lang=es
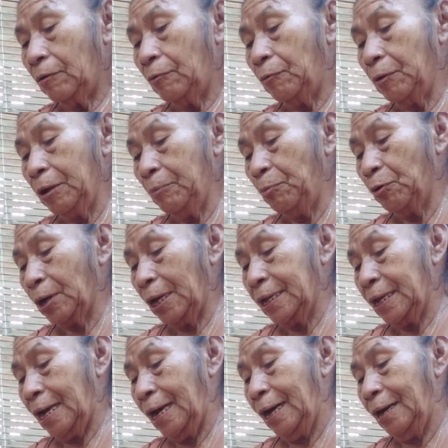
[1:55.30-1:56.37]
Fui por
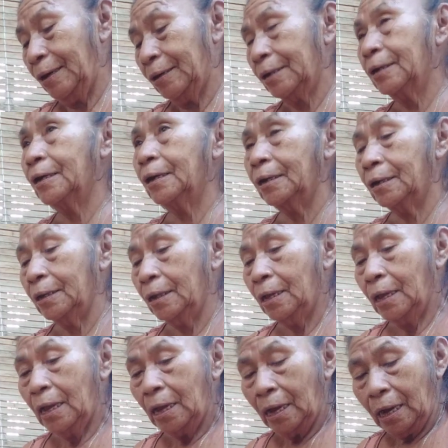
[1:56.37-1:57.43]
allá
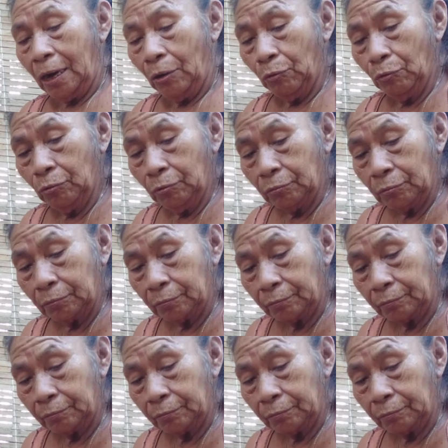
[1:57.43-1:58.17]
a un.